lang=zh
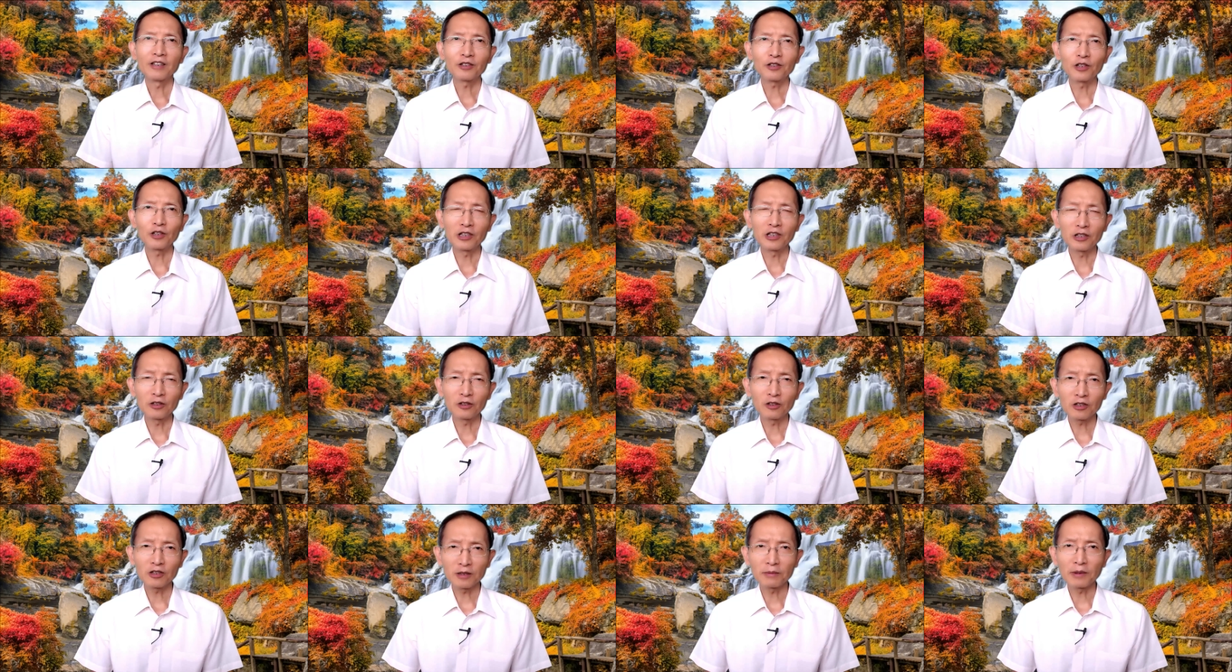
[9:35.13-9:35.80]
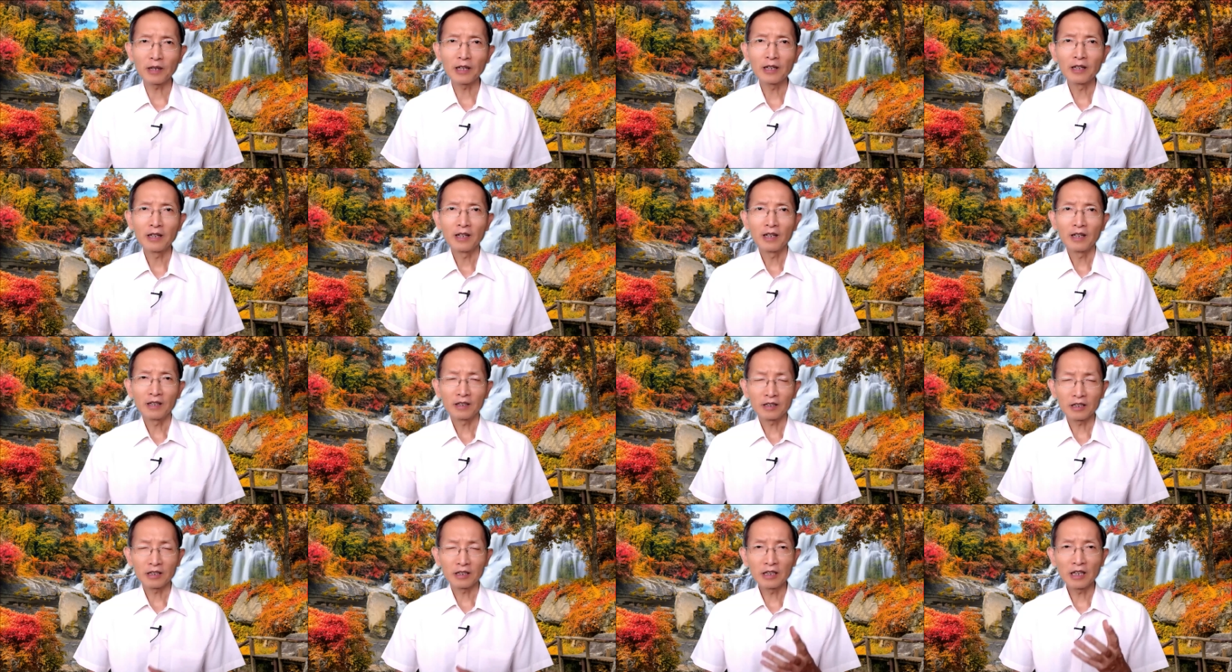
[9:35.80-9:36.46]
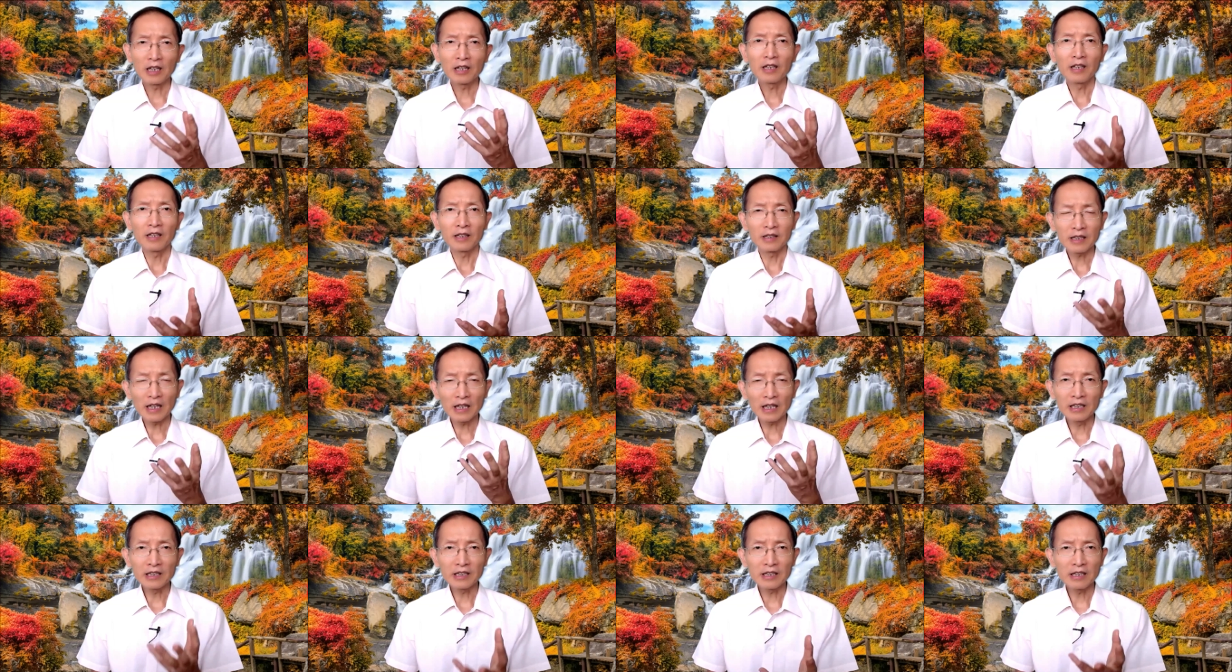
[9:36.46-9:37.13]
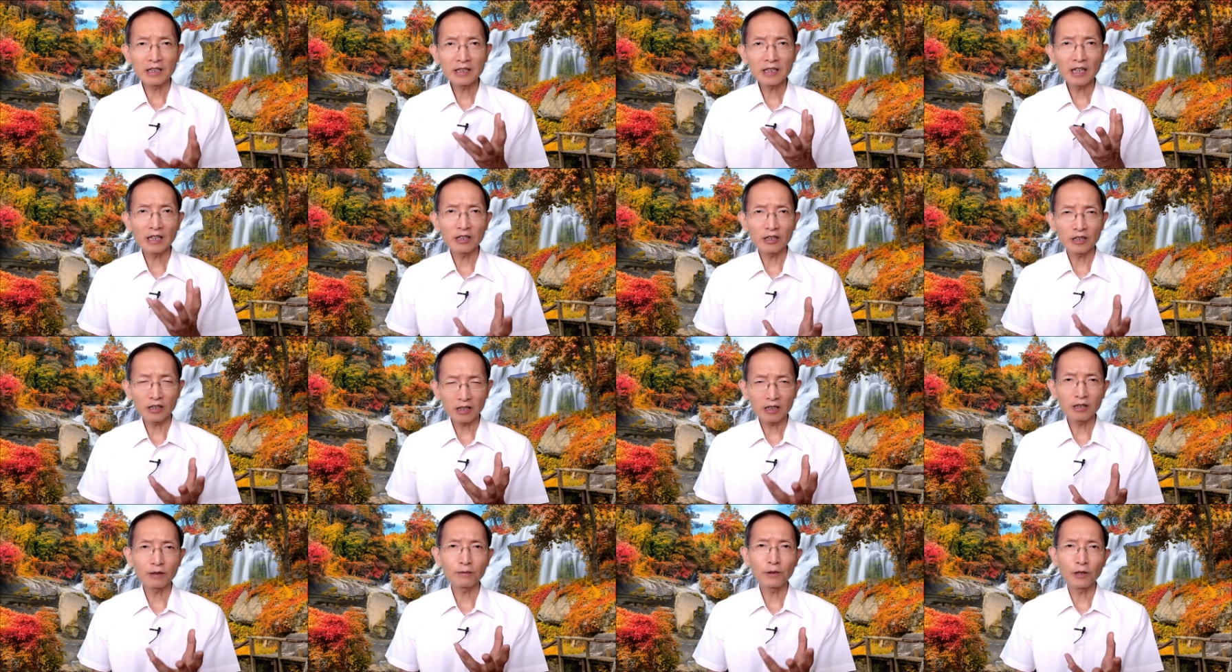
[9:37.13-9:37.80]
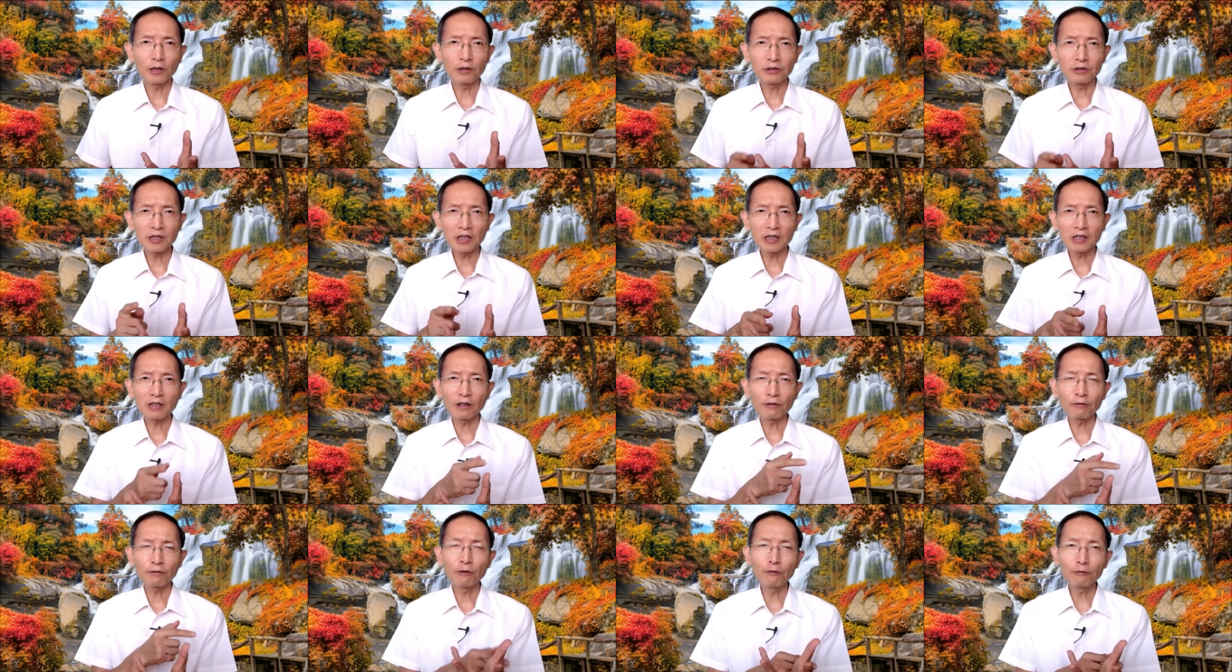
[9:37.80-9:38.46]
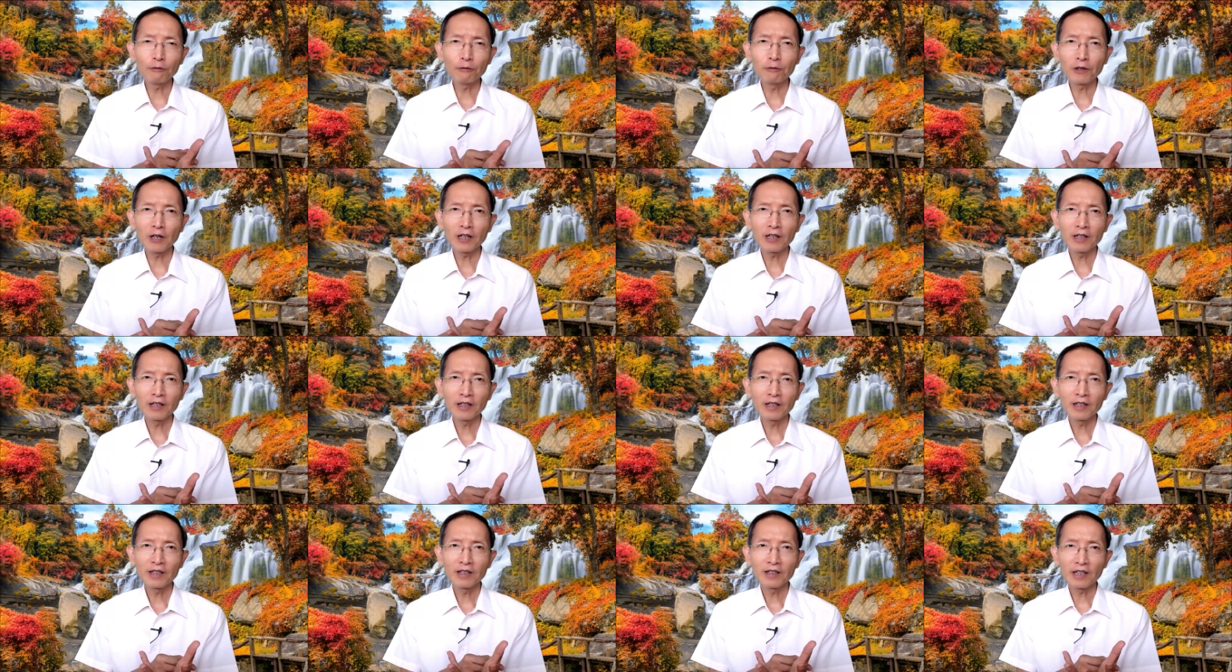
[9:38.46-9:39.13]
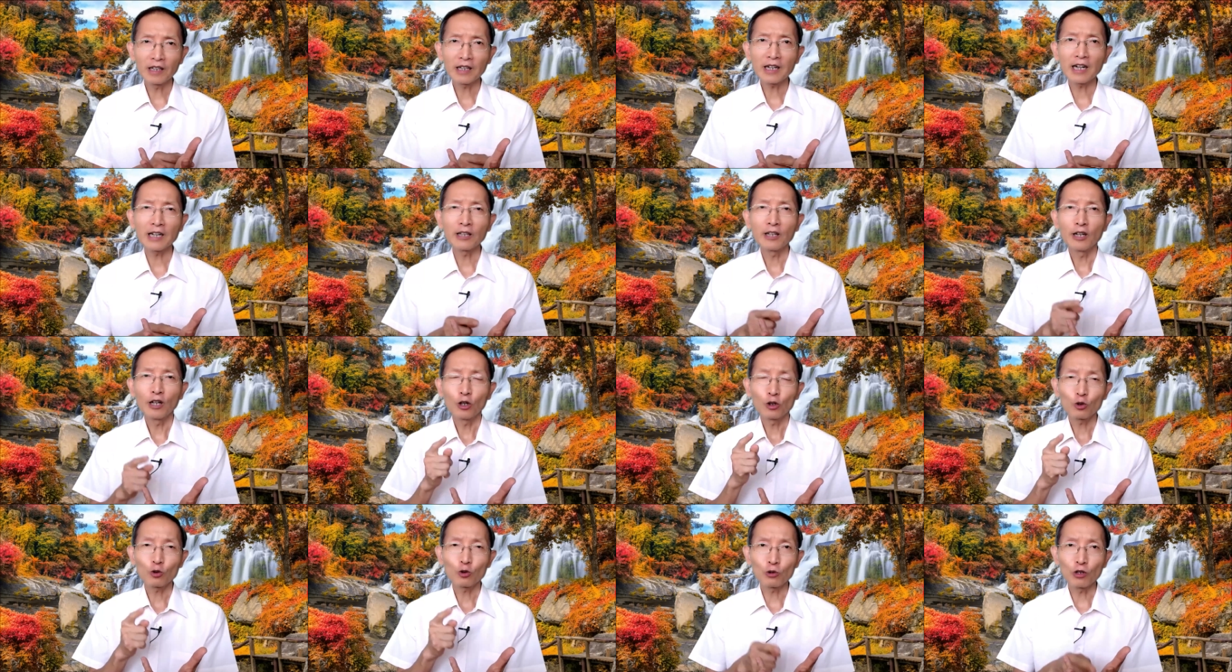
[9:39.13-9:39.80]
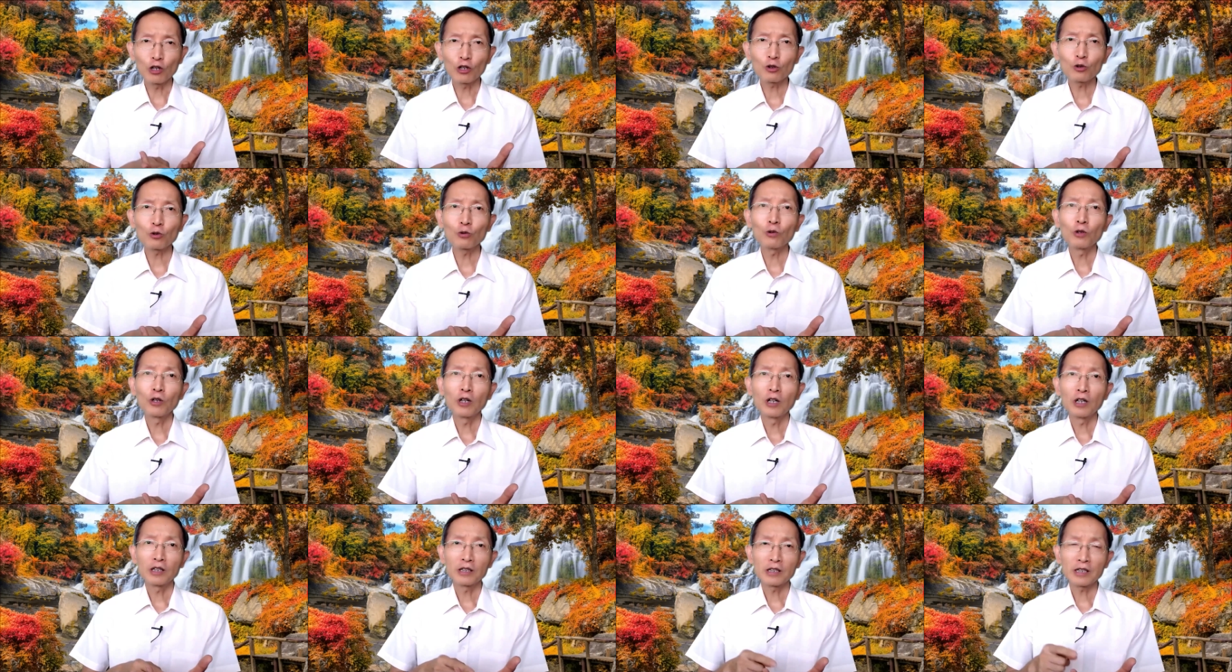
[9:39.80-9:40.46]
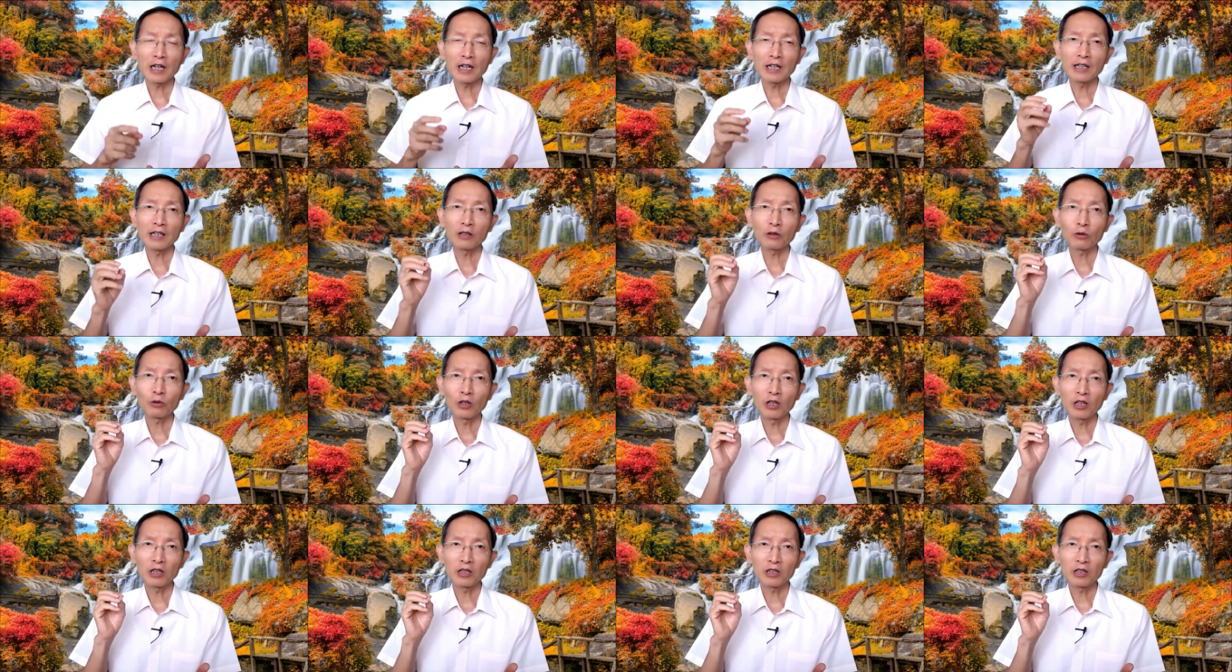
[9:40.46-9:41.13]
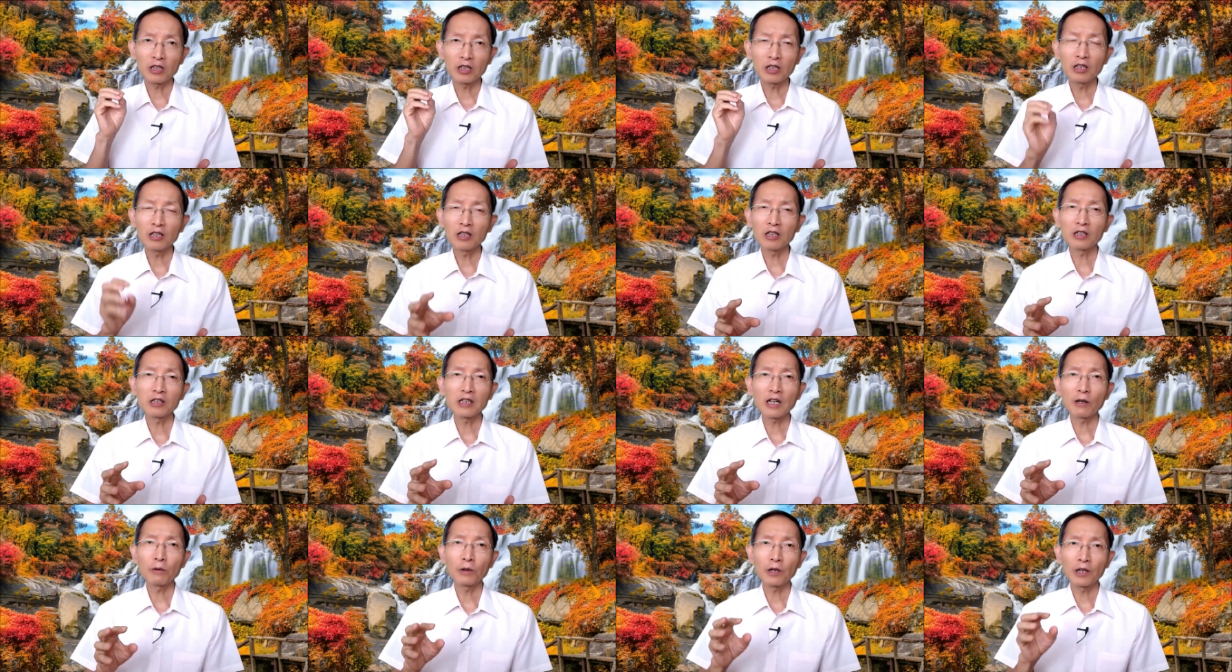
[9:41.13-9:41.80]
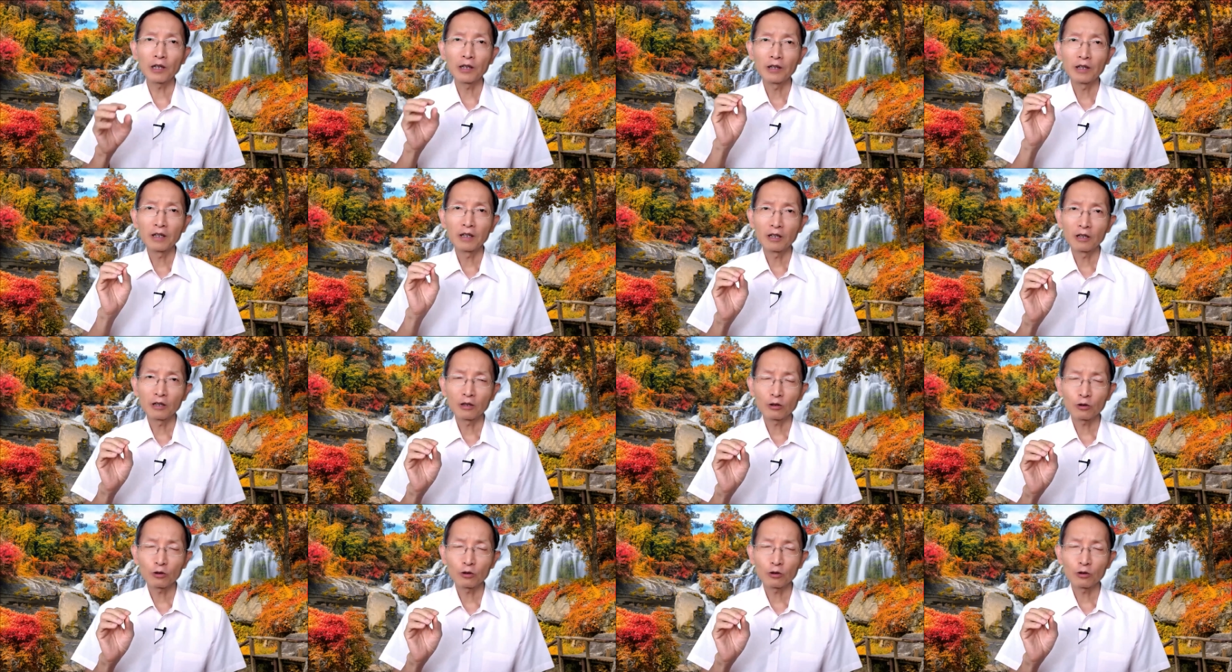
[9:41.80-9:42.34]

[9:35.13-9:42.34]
所以弟兄姊妹，今天在你身上是否有这些丰富呢？你看主耶稣在对七个教会。